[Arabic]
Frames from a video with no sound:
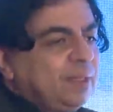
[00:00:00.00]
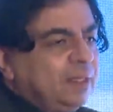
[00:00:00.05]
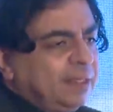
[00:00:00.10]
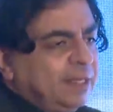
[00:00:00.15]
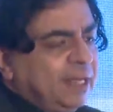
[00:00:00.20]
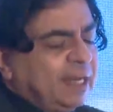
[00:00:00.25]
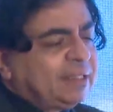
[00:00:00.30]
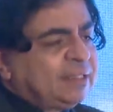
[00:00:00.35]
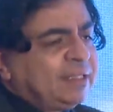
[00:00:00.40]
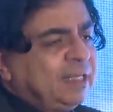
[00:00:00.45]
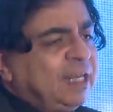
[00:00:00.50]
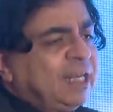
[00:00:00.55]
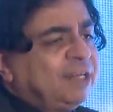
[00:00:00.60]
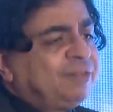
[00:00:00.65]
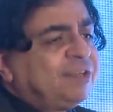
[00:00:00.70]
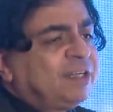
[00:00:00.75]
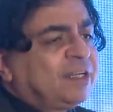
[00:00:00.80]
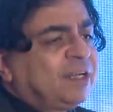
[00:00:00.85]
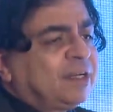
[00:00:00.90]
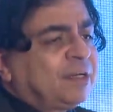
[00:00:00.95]
يا اختلال
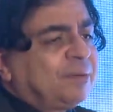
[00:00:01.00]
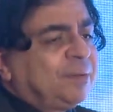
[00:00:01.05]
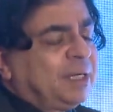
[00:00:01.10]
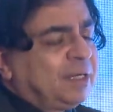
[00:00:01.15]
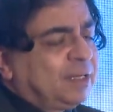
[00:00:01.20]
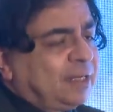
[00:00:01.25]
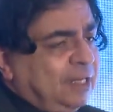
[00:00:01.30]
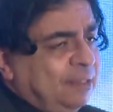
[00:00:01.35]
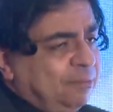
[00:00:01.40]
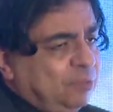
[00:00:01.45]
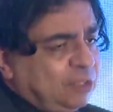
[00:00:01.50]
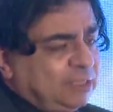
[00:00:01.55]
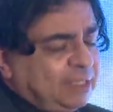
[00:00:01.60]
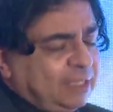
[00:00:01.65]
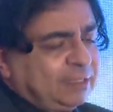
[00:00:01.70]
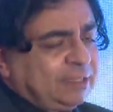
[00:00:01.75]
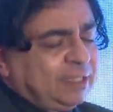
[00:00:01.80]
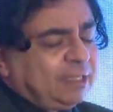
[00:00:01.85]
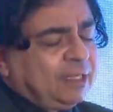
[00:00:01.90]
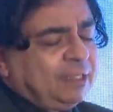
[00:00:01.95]
في كهرباء القلب
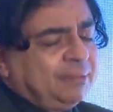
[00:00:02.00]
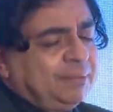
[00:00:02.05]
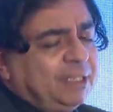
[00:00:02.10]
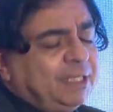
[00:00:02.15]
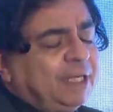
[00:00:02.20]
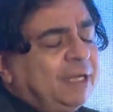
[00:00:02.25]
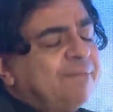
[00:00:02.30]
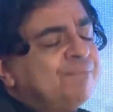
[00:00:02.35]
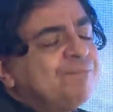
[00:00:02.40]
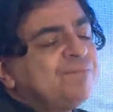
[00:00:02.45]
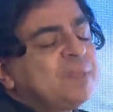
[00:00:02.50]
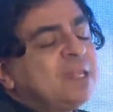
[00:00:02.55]
وسكته قلبيه